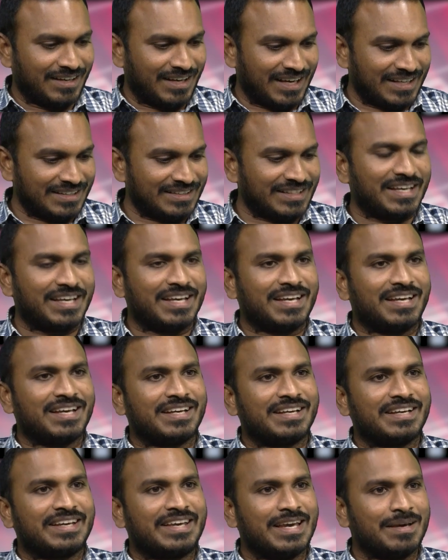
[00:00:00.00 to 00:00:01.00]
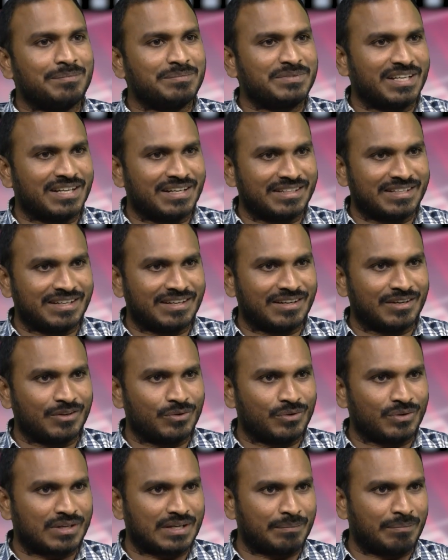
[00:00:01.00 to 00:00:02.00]
అయితే గేమ్ చేంజర్లో
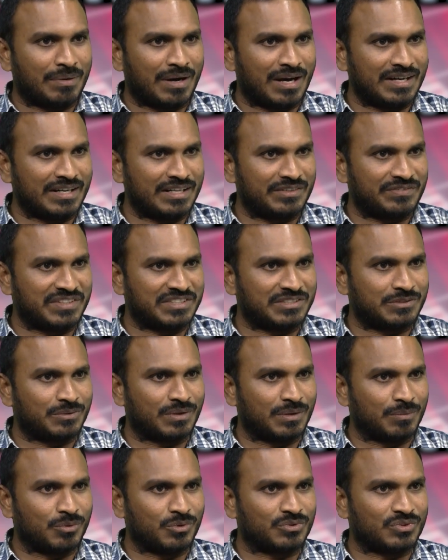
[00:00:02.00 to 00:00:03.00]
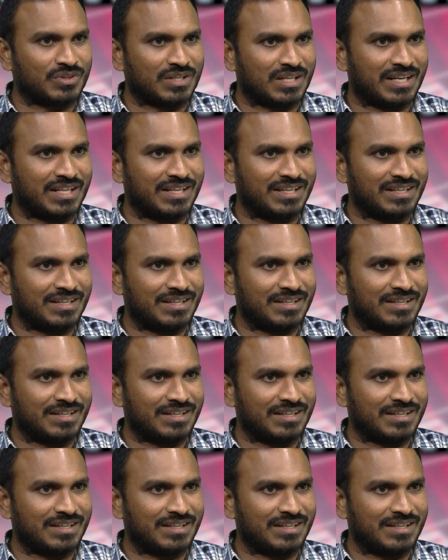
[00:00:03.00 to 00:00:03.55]
ఒక భారీ ట్విస్ట్ ఉండబోతుందని